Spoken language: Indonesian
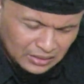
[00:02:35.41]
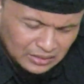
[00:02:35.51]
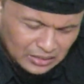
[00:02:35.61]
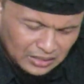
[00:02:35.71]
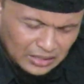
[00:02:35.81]

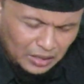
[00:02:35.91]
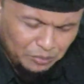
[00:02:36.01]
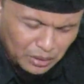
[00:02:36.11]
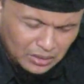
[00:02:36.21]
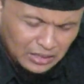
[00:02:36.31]
sedang
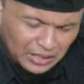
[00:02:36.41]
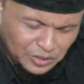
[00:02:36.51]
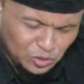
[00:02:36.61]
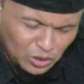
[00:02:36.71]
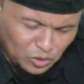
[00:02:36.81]
diambang
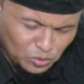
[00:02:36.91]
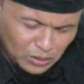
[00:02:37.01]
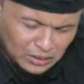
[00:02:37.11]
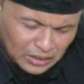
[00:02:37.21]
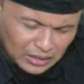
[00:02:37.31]
kehancuran
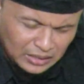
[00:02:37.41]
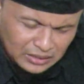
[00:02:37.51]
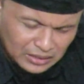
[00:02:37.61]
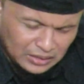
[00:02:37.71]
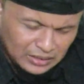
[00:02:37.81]
rumah
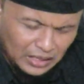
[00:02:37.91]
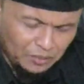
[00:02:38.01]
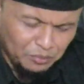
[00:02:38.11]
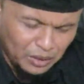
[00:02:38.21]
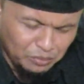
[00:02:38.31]
tangganya,
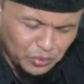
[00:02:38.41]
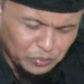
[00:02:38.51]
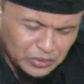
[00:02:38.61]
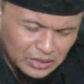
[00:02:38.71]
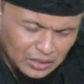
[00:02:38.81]
diambang
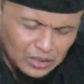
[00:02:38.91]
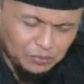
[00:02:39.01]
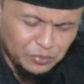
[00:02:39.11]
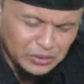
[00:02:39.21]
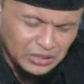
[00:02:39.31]
perpisahan
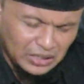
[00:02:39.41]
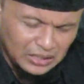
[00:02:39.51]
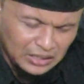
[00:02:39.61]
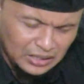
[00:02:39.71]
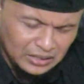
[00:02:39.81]
dan
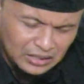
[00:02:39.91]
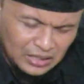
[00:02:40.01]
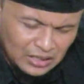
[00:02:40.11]
perceraian.